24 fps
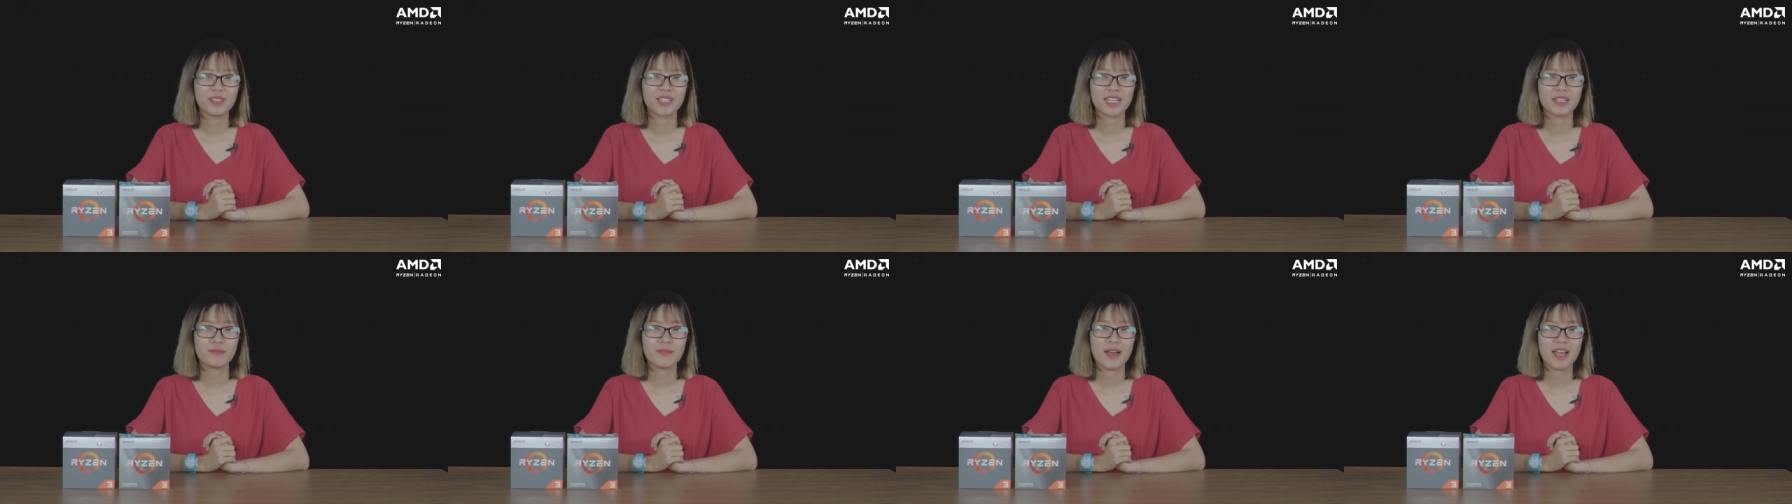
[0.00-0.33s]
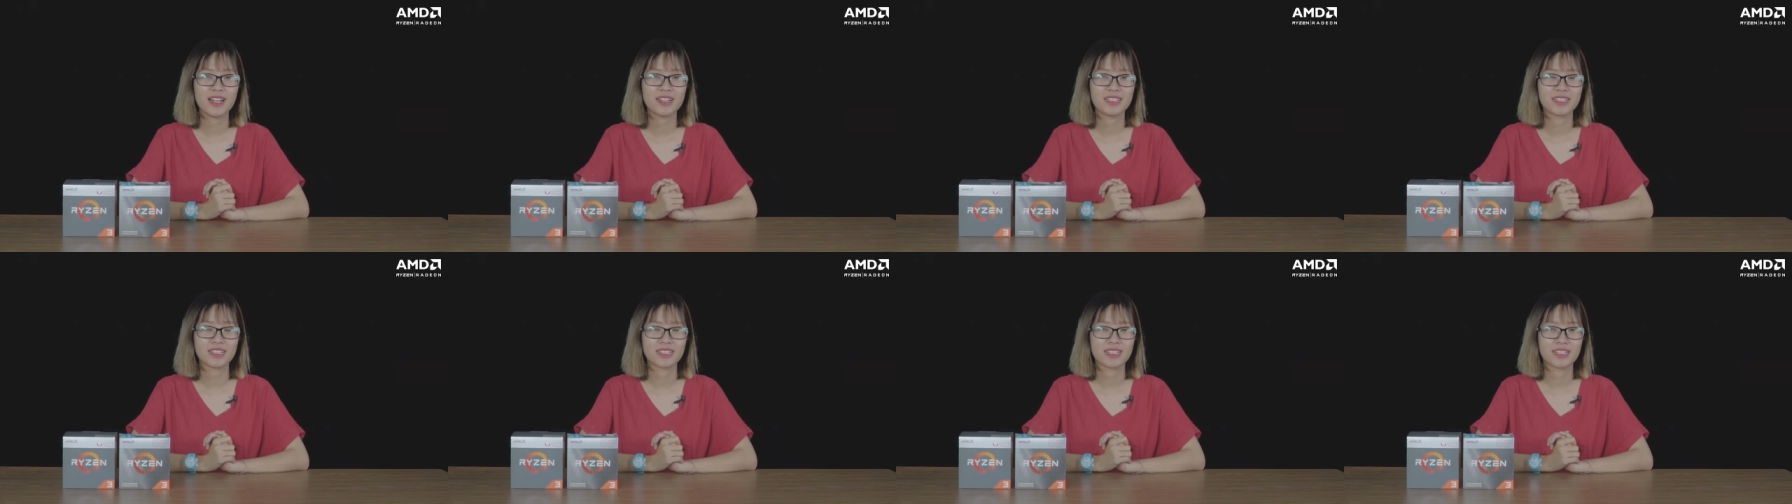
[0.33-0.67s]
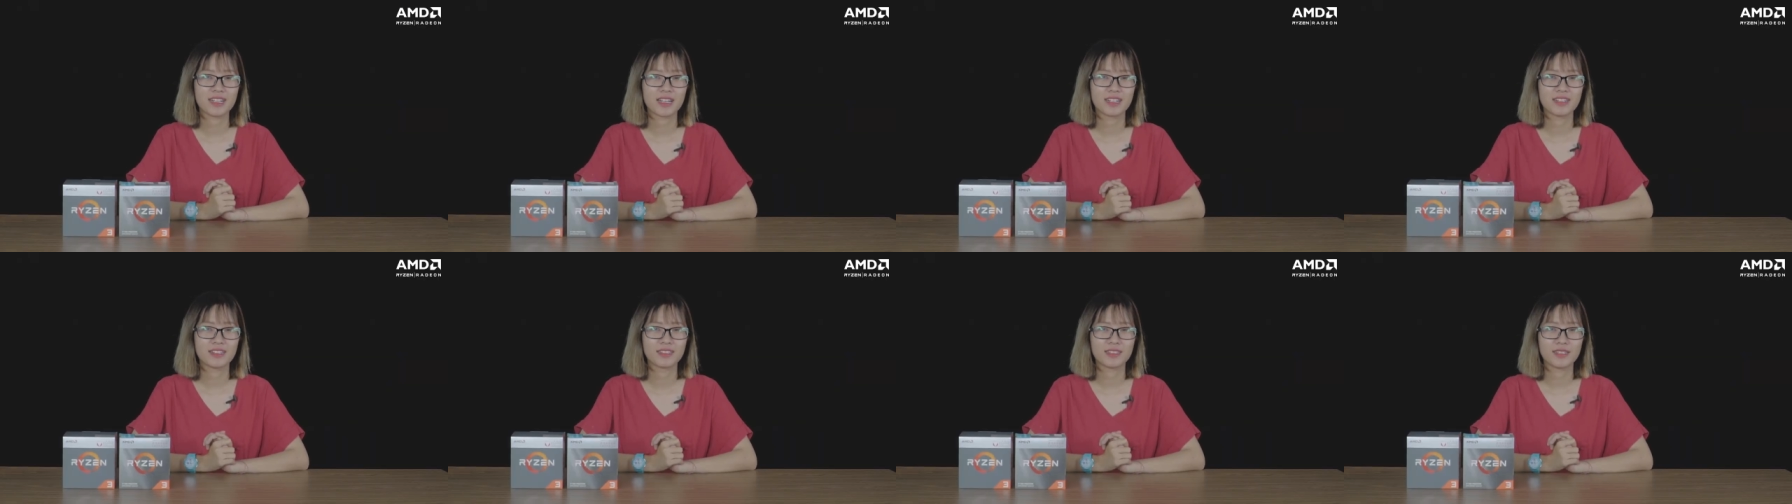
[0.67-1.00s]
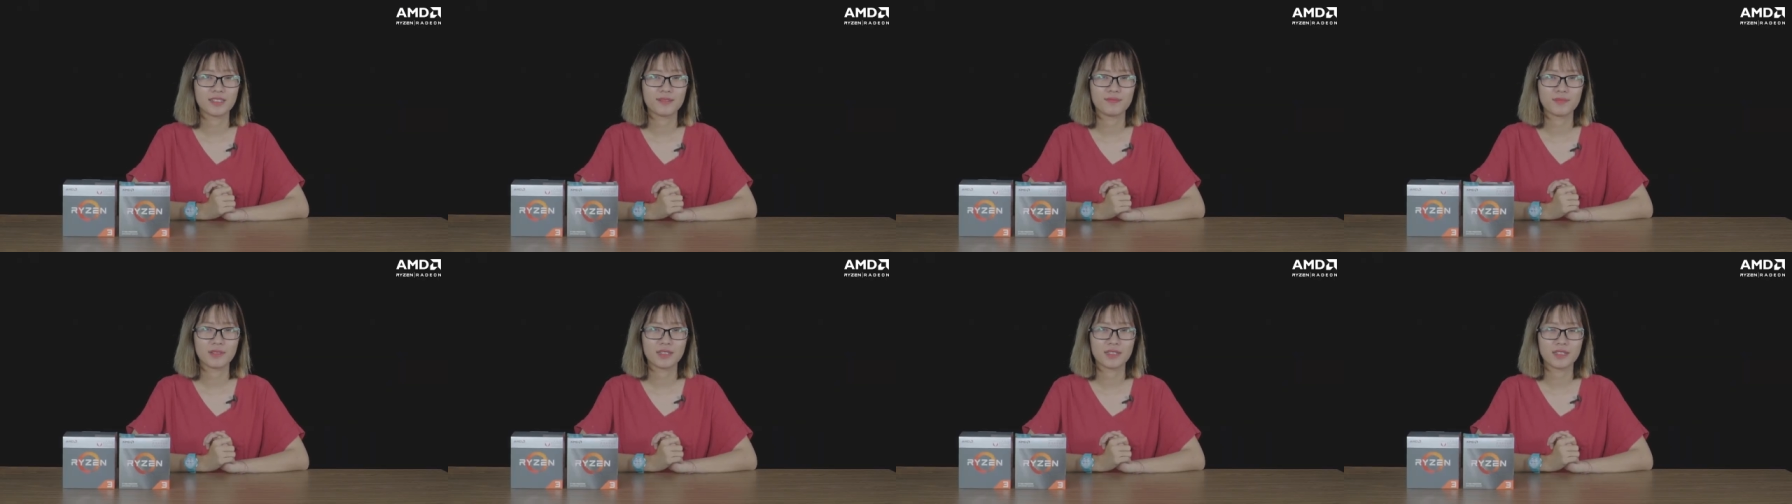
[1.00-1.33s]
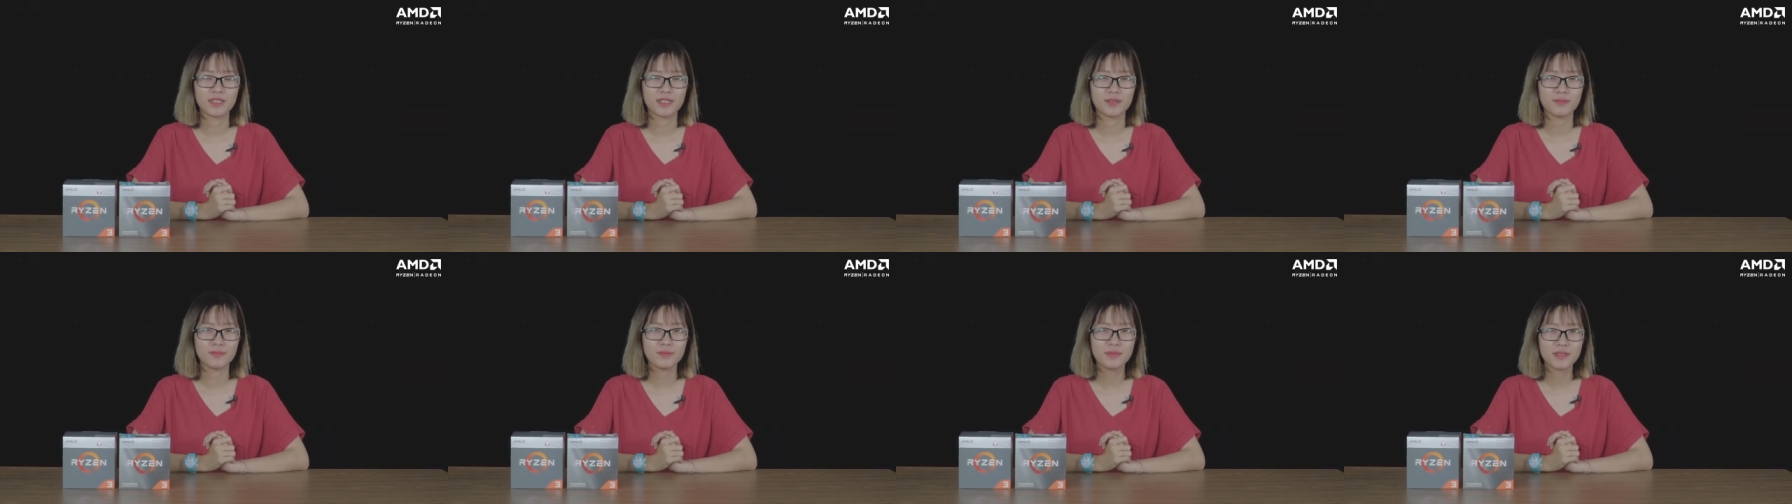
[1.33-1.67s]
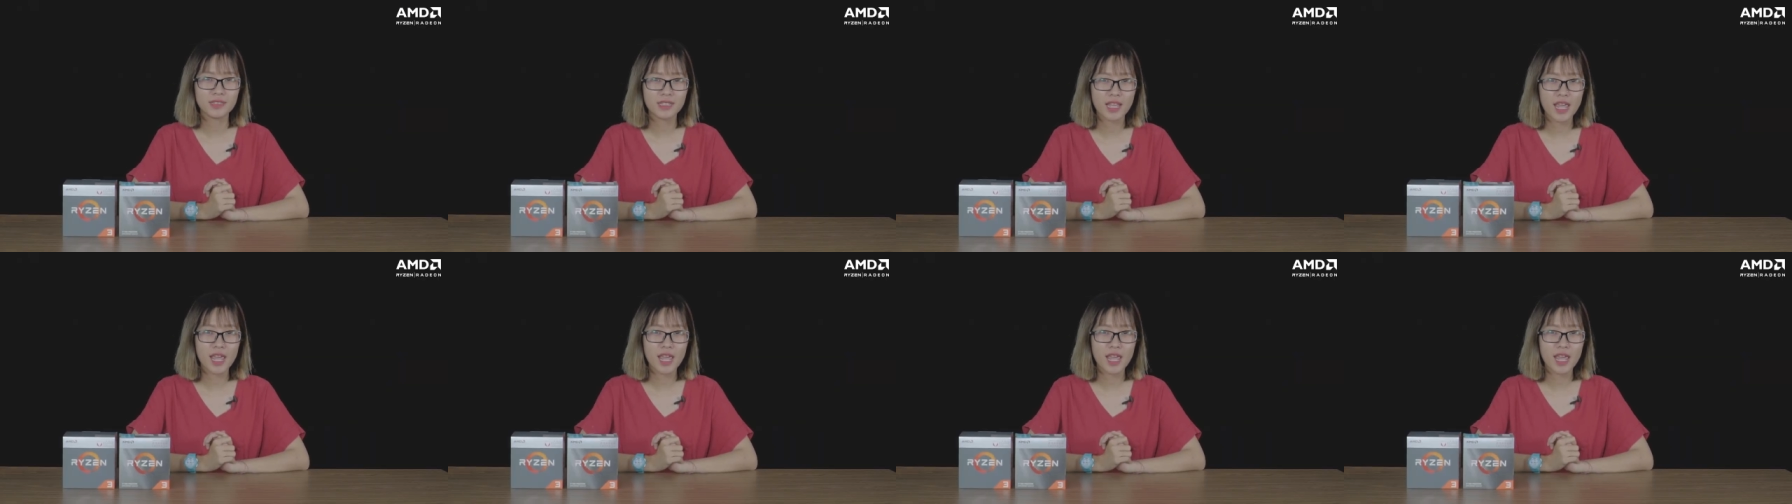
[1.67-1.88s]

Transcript: thì các bạn chỉ cần tìm kiếm